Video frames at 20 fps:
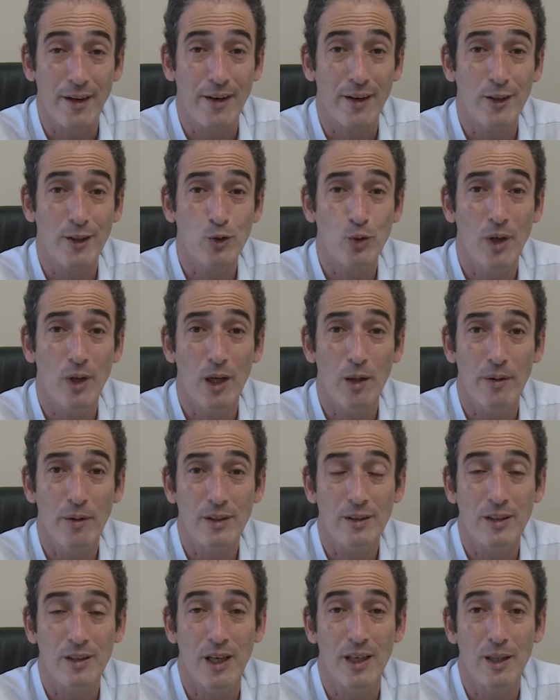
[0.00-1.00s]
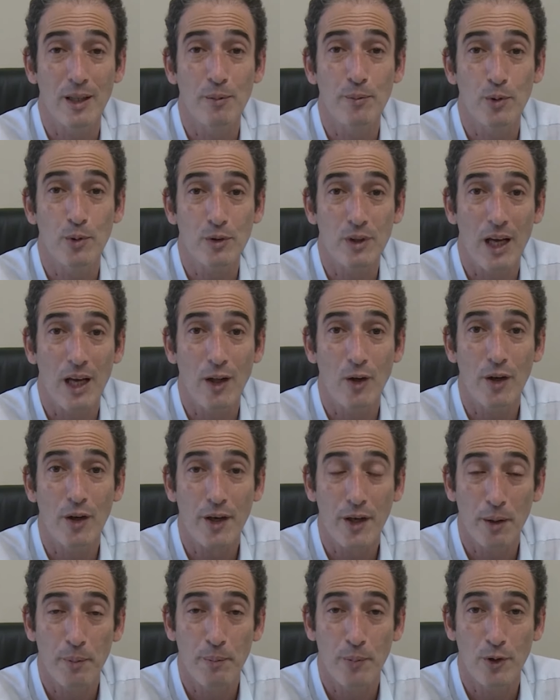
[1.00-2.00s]
resuelve si el imputado es
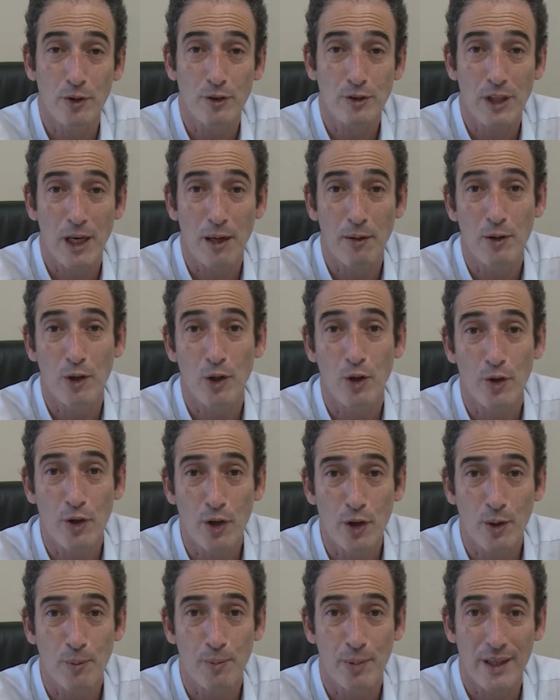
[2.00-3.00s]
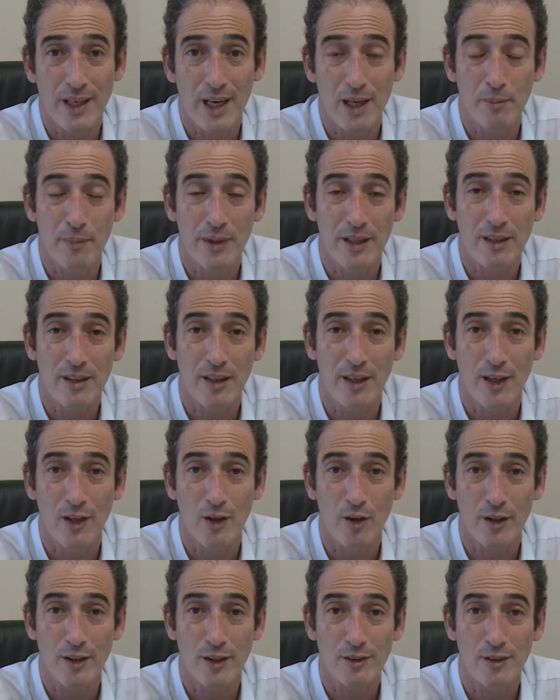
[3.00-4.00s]
responsable o no penalmente de
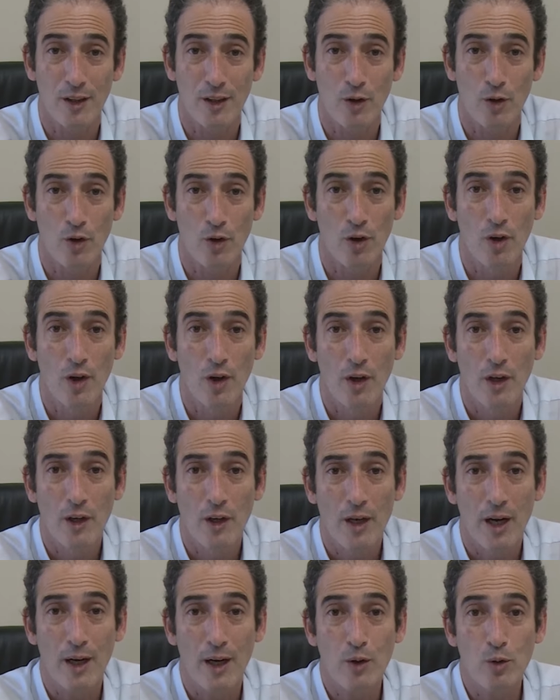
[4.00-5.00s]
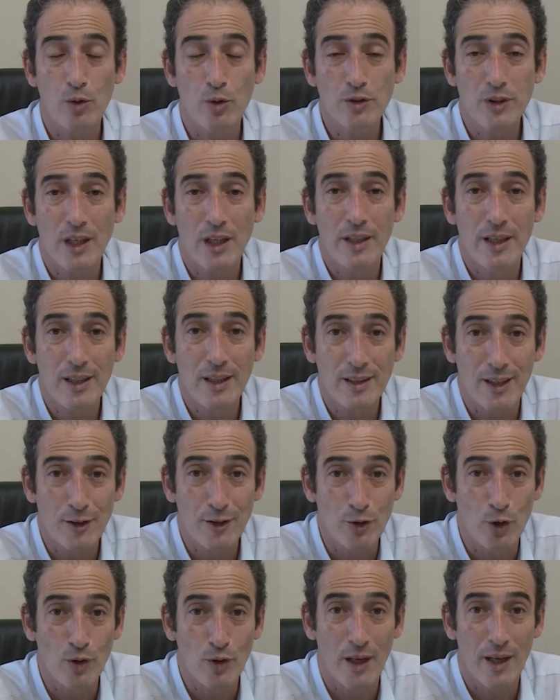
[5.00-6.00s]
lo que se lo acusa y esta
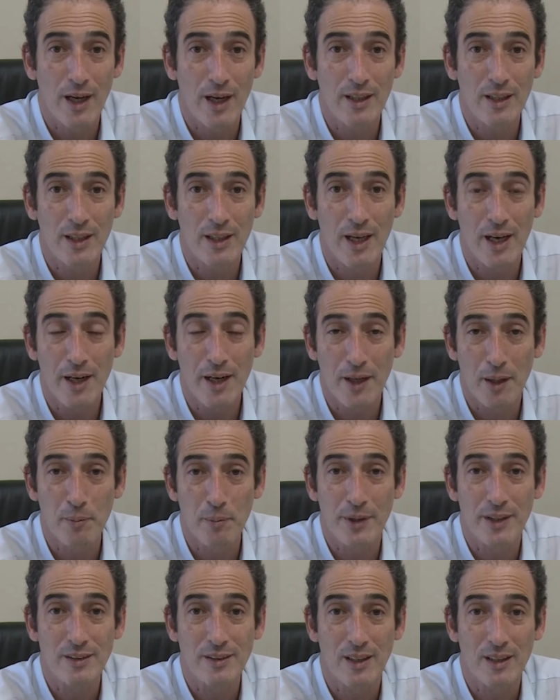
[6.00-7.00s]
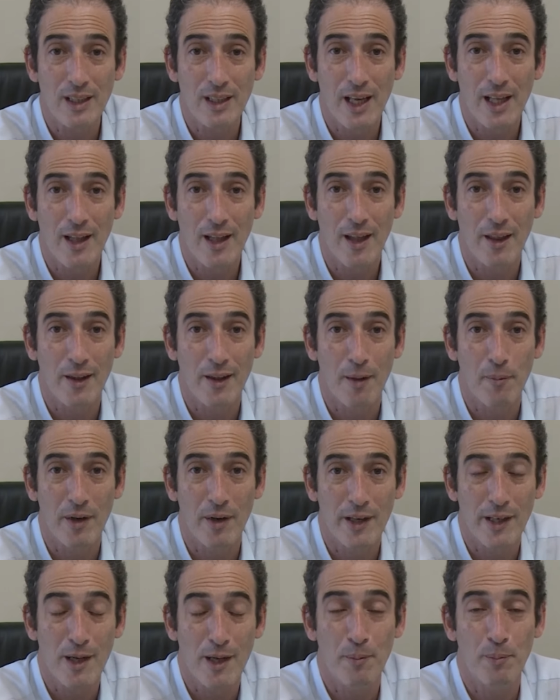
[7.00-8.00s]
ciudadanía es representada de
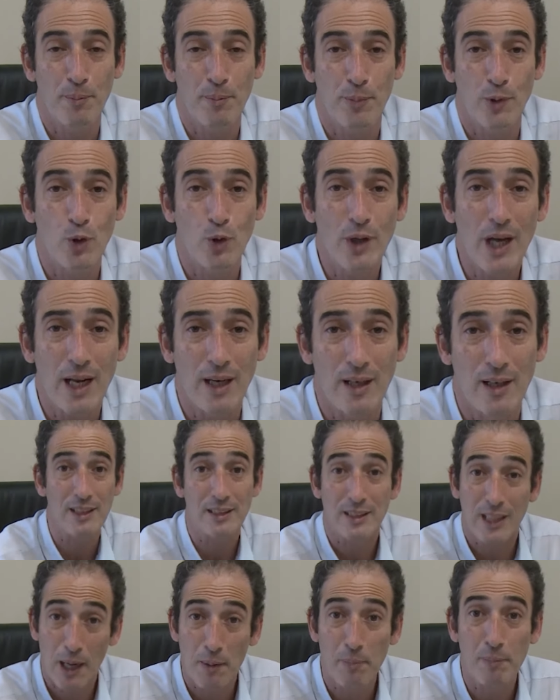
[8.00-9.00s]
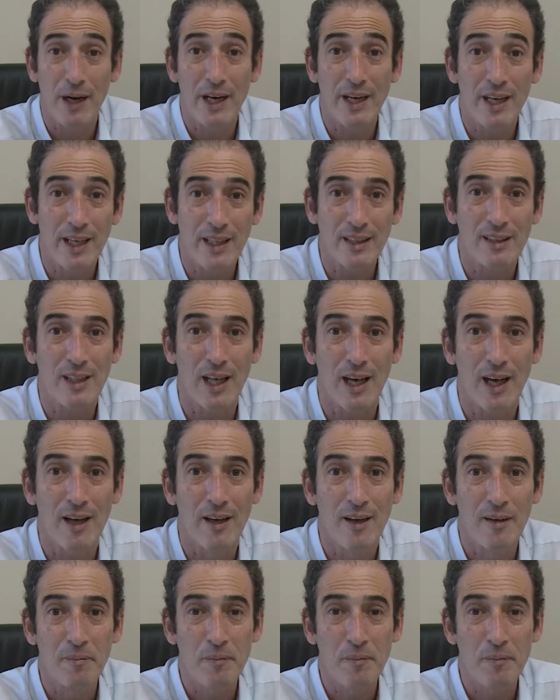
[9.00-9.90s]
manera plural, transparenta,